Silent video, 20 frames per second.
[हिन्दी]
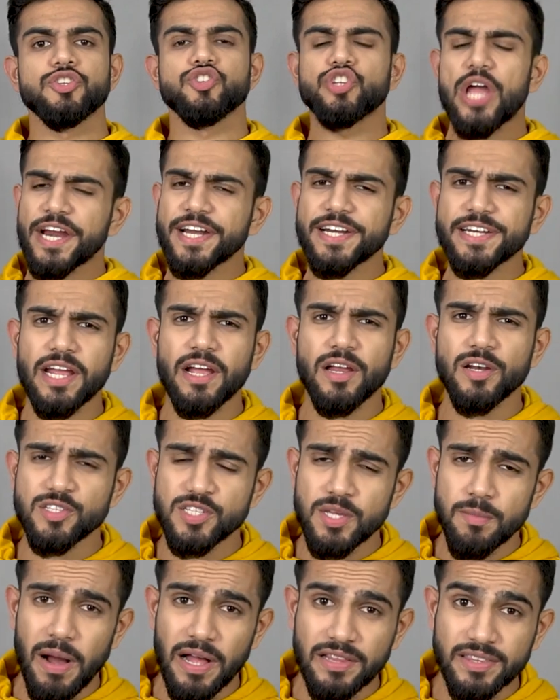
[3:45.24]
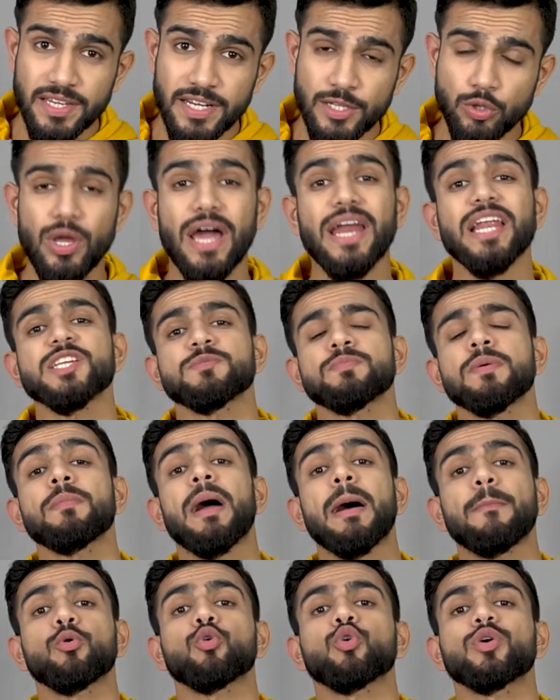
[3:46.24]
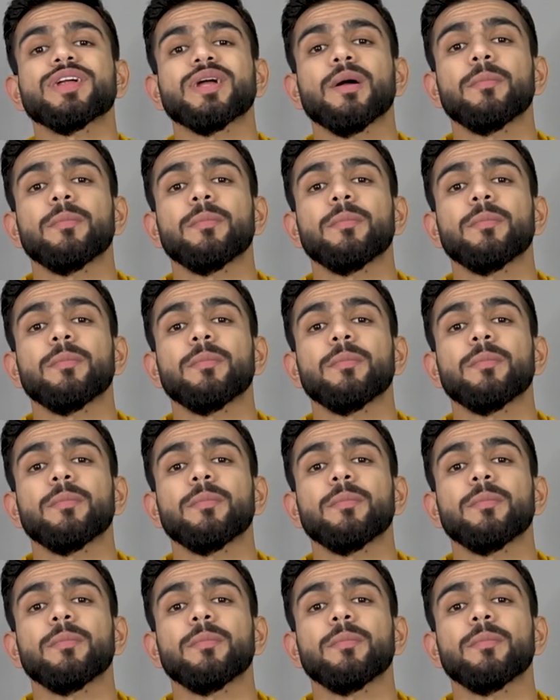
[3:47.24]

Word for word: जैकेट के कलर्स की बात करें तो यार इसमें मैं आप लोगों को